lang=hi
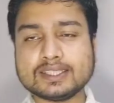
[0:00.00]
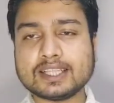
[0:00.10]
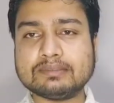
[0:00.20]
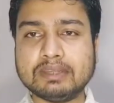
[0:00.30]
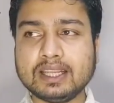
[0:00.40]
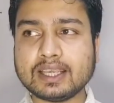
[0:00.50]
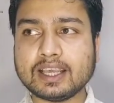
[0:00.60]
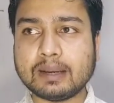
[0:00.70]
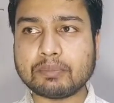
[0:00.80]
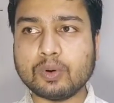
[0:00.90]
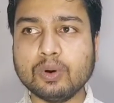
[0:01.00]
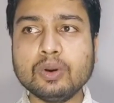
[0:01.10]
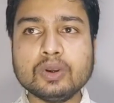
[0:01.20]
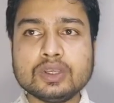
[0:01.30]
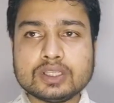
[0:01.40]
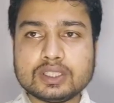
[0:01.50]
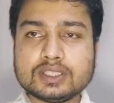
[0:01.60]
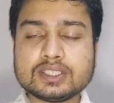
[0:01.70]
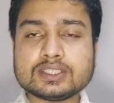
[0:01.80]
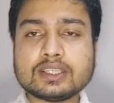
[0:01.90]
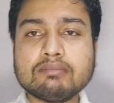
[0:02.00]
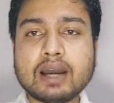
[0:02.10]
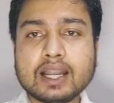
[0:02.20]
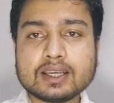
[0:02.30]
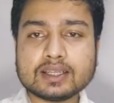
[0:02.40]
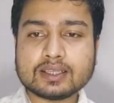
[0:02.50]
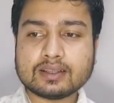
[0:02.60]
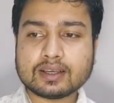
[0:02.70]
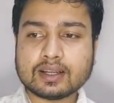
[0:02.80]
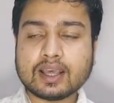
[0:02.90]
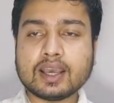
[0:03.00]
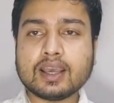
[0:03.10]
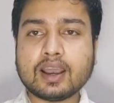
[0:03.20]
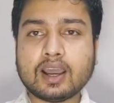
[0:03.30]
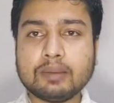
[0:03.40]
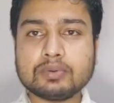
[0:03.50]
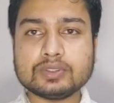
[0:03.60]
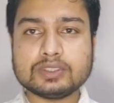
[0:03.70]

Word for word: आप काउंटर पे जा कर के इसके बारे में पूछ सकते हैं